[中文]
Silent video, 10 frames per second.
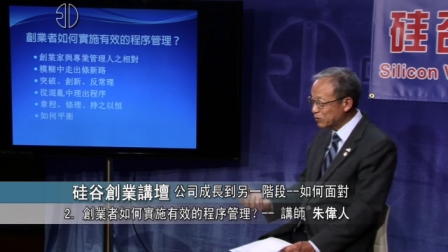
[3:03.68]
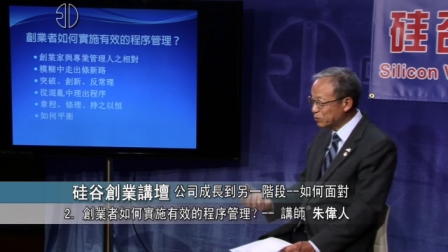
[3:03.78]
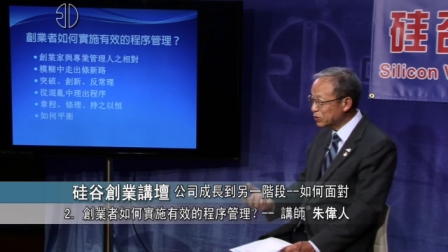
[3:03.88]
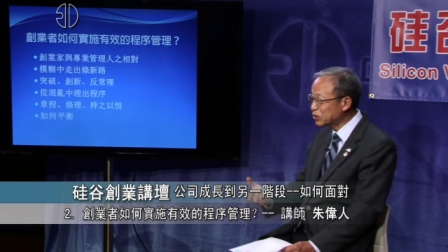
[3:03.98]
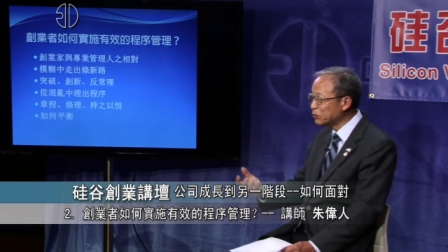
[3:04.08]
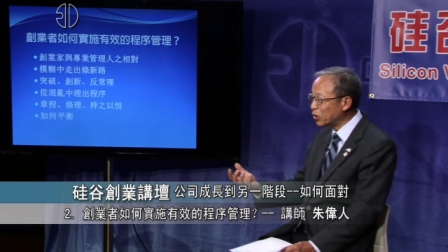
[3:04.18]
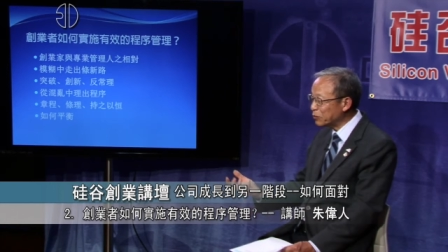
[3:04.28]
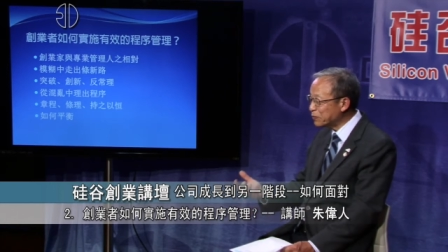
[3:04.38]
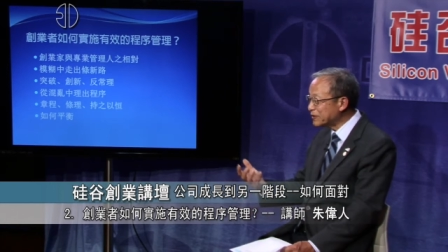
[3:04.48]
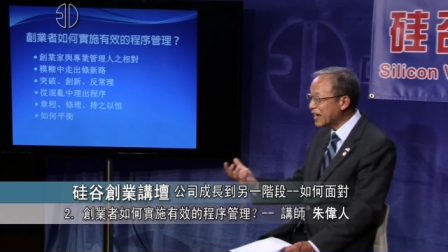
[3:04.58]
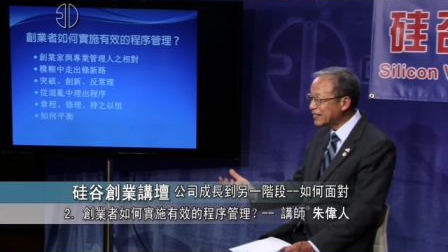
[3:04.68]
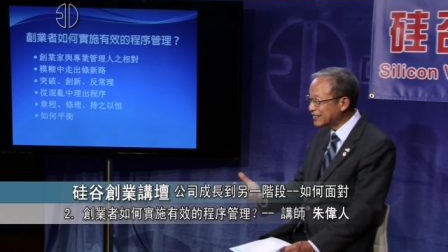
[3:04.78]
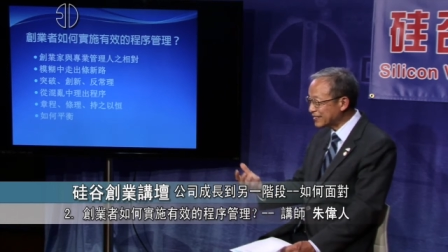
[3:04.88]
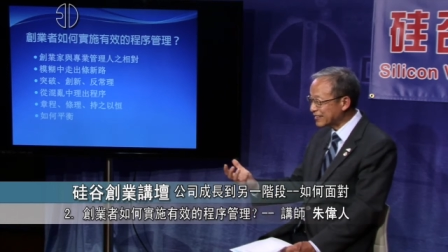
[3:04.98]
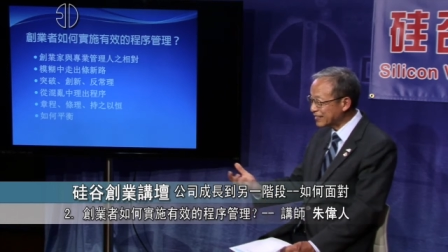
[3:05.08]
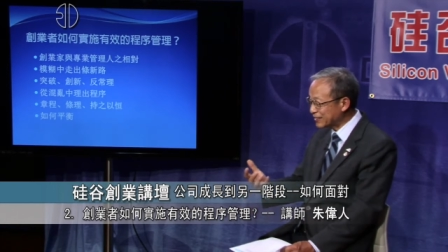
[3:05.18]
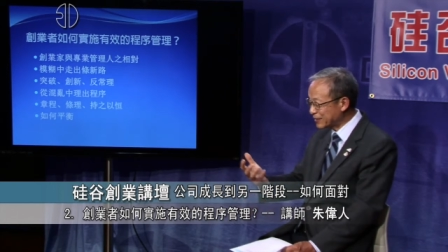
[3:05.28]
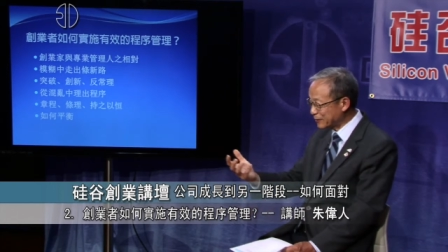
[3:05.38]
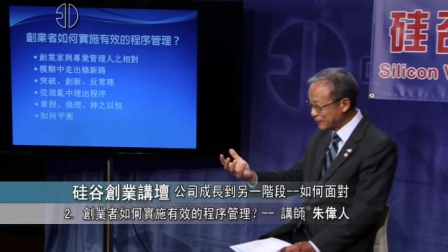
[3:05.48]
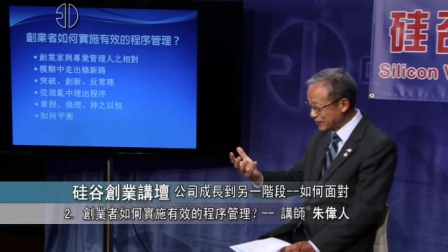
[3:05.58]
不是模不单指这个
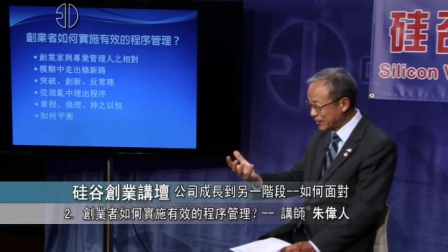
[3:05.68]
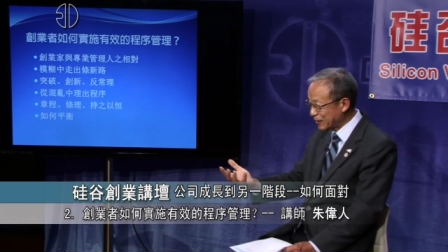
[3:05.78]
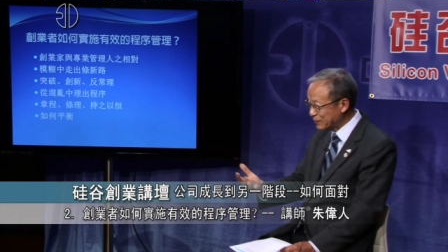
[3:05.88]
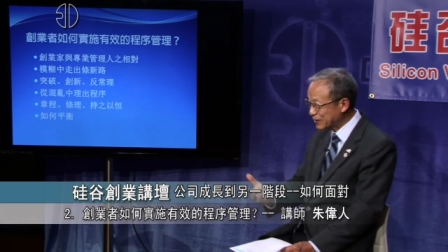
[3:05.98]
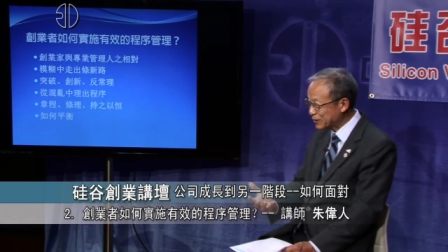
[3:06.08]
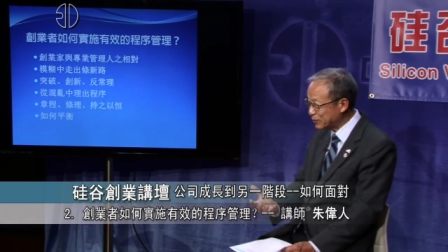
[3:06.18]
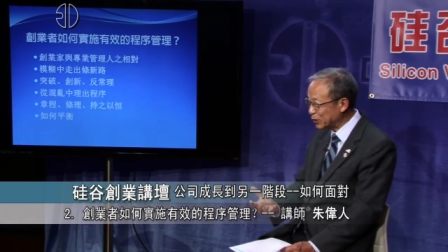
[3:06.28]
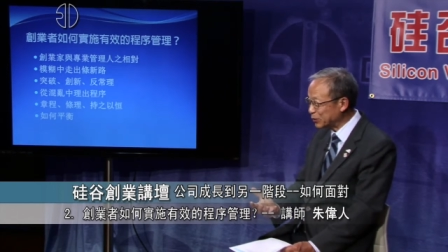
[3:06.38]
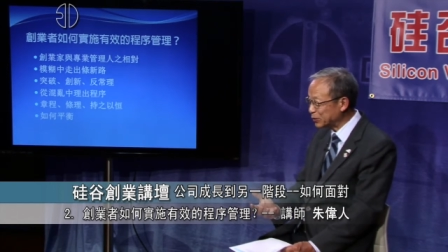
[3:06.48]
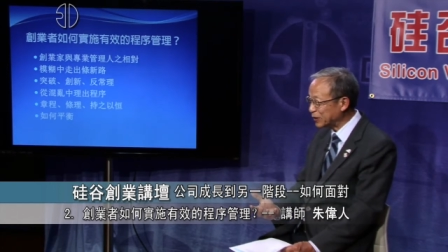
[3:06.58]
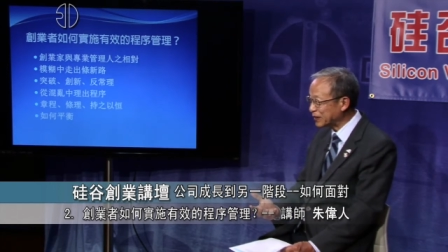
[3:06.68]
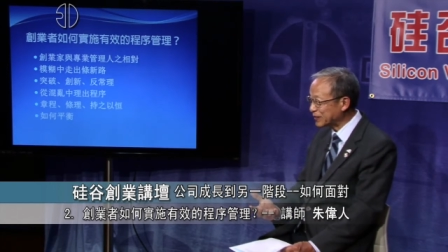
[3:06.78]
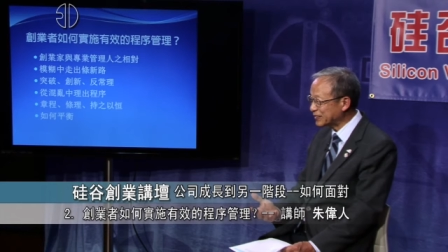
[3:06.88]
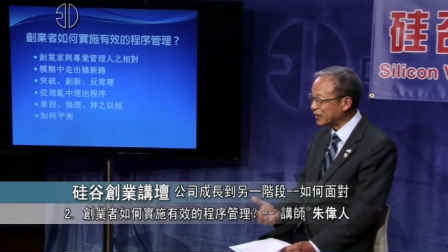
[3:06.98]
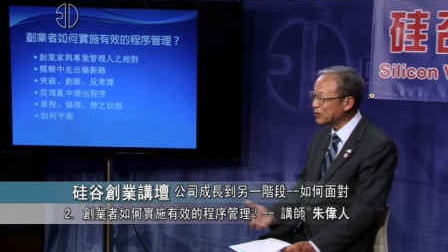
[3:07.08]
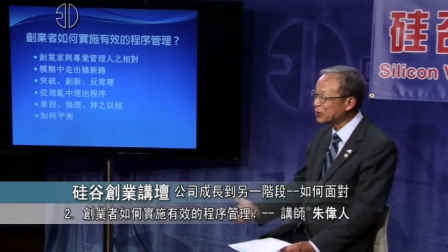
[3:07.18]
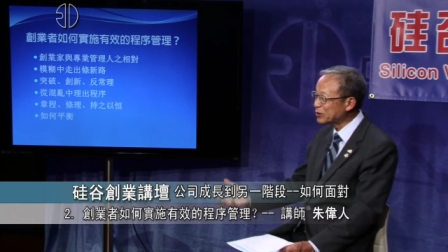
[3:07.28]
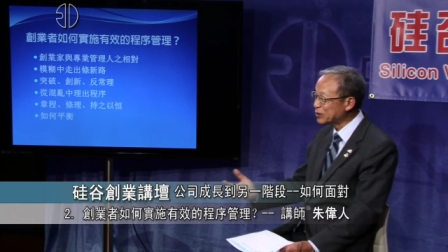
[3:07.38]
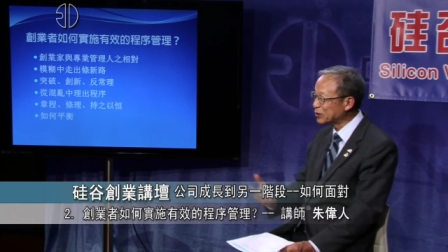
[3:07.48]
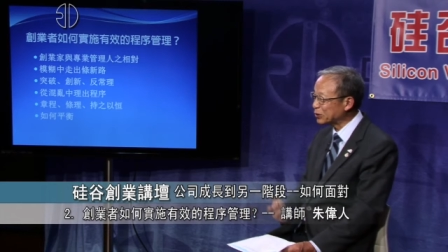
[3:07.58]
前面是模糊啊，整个公
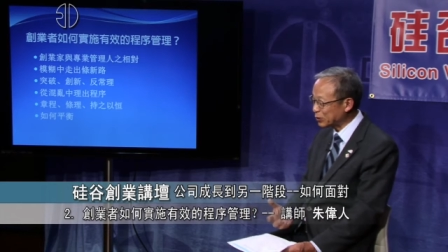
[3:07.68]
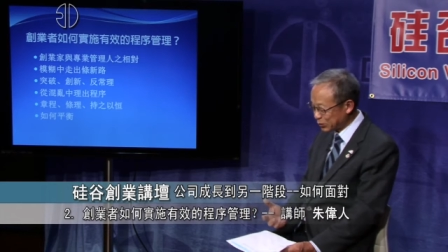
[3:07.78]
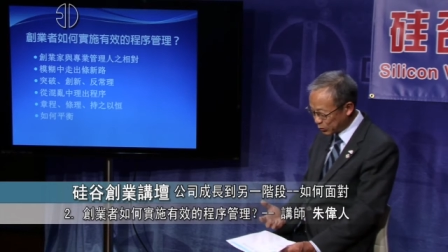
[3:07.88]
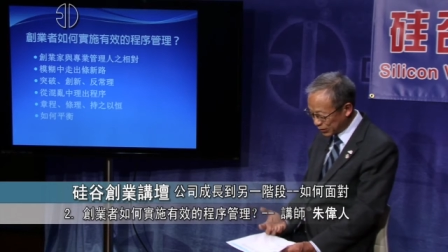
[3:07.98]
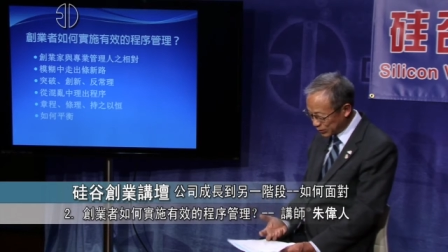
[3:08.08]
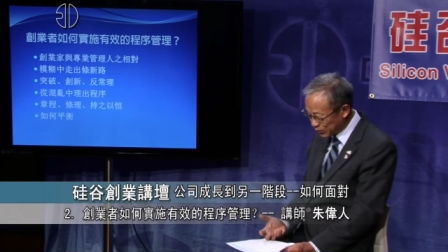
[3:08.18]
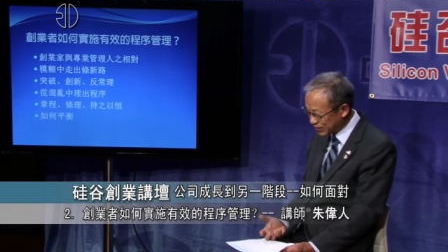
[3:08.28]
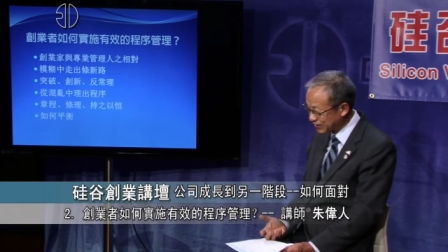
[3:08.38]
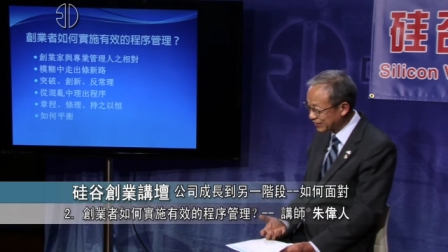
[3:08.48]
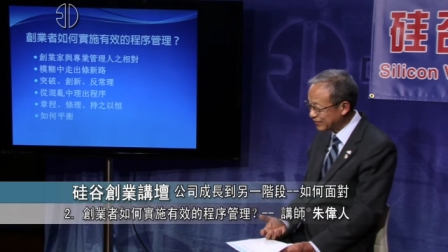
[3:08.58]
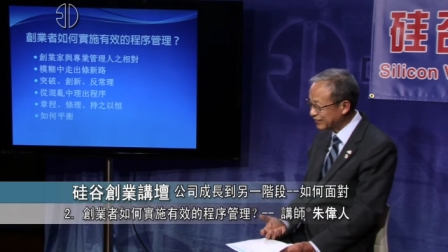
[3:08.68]
司是混乱的。